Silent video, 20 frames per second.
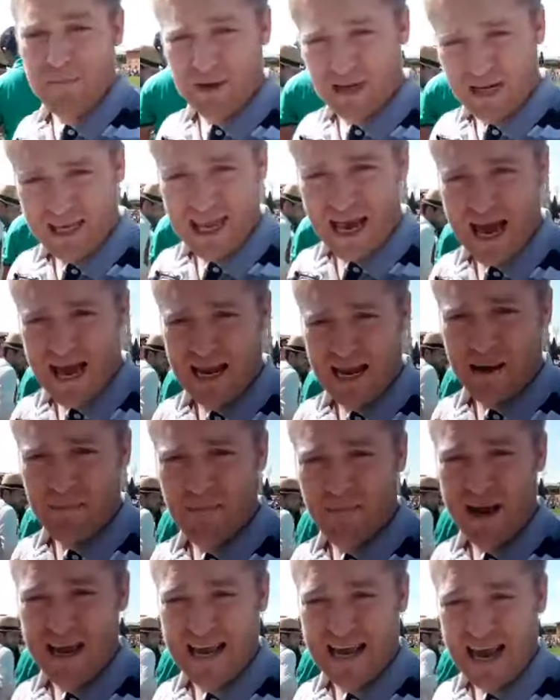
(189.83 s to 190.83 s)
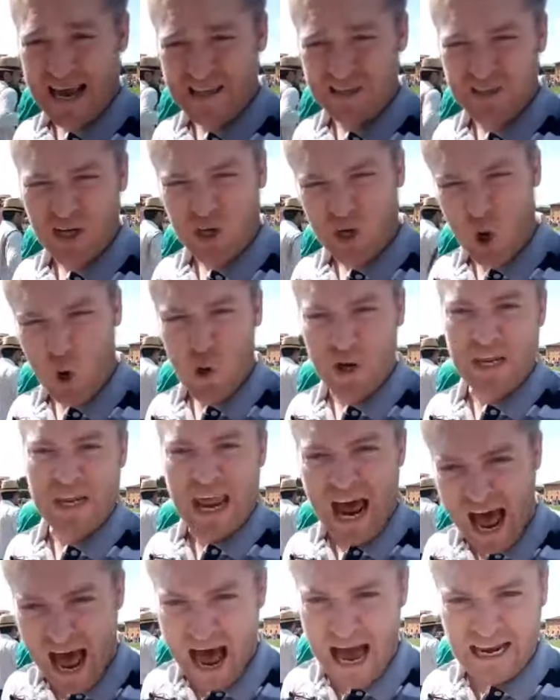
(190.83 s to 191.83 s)
ภรรยานะครับไม่งั้นจะโดน
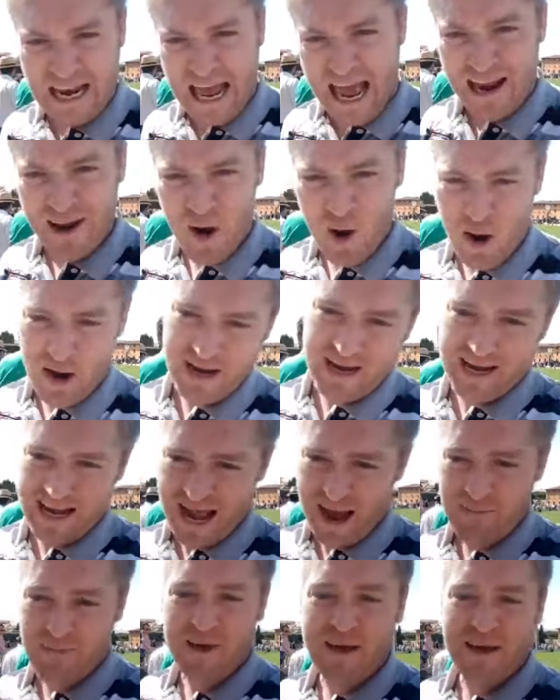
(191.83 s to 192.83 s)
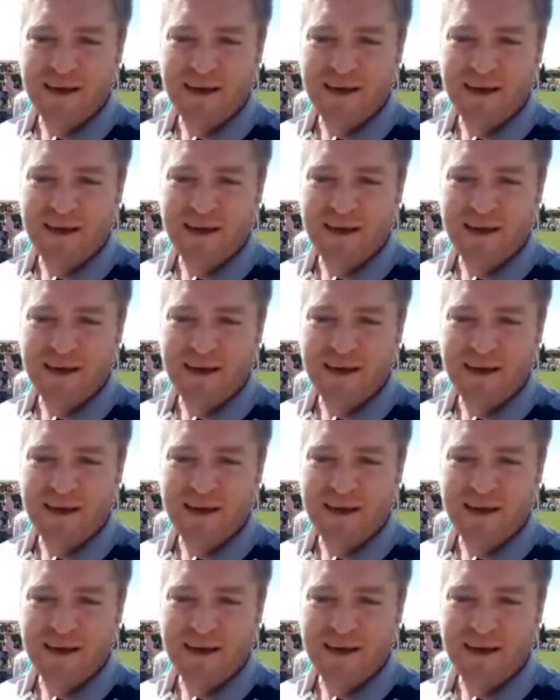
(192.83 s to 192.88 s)
ด่าแน่นอนนะครับ